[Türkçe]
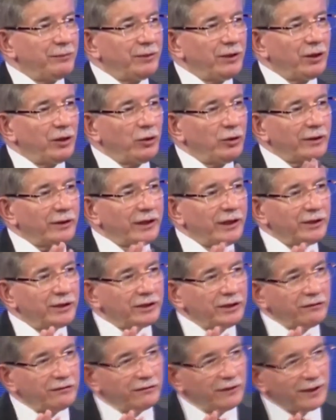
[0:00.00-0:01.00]
Biz sabırla o
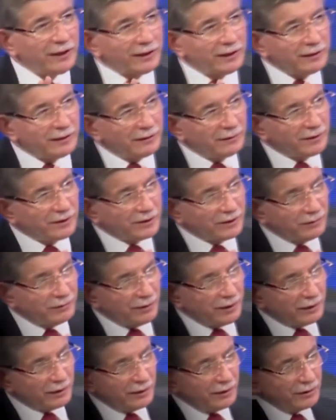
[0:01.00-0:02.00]
gerçeğin fark
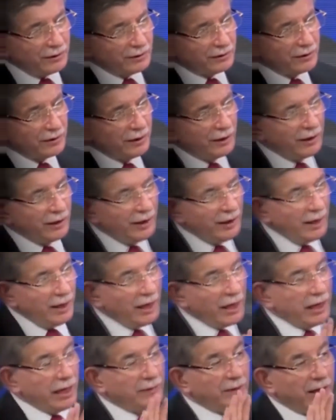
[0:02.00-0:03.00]
edilmesini bekleriz
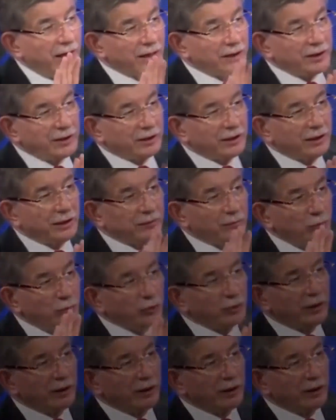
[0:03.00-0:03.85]
ama hakikat